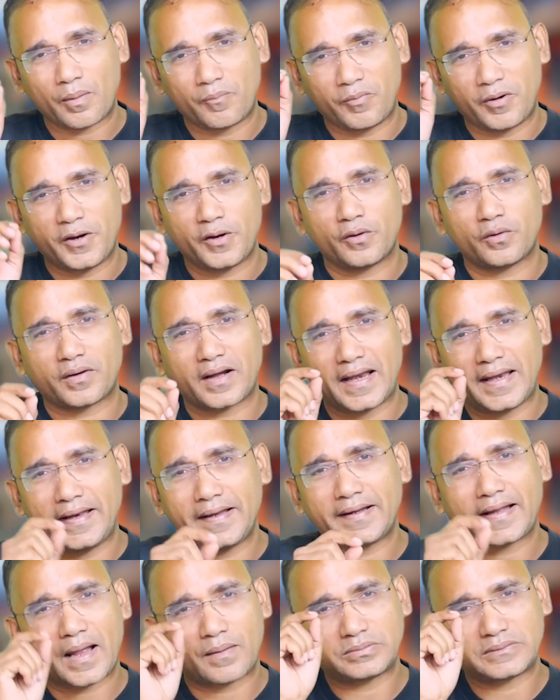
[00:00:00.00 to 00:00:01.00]
वीडियो का
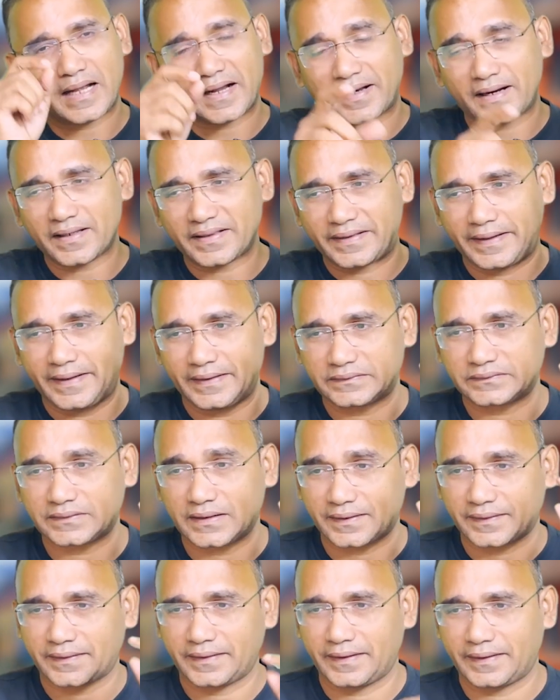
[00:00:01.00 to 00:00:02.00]
लिंक आप जाकर देख
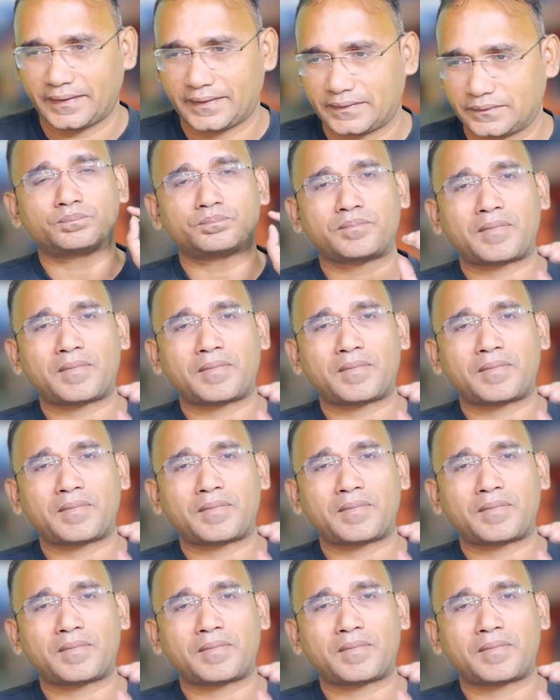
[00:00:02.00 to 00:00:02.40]
सकते हैं